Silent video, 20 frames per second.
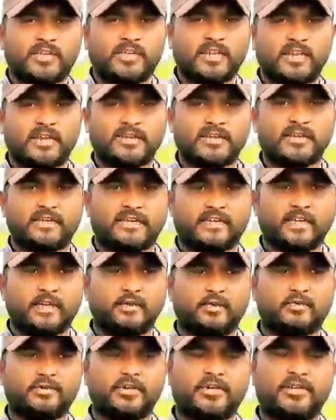ఇలాగే
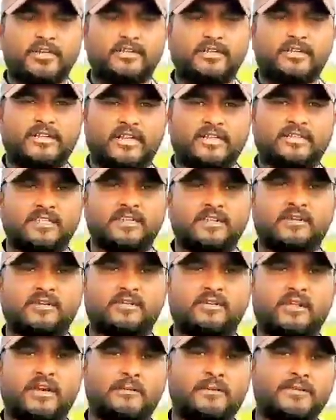రేటు ఉన్నట్టయితే
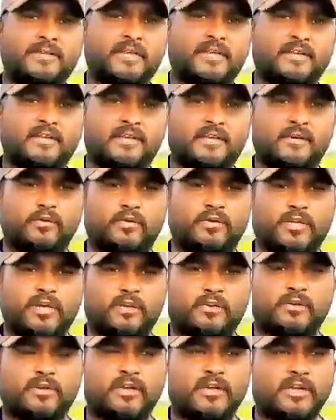రైతన్నలు లాభదాయకంగా
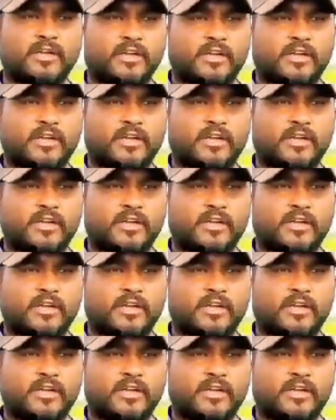ఉంటారు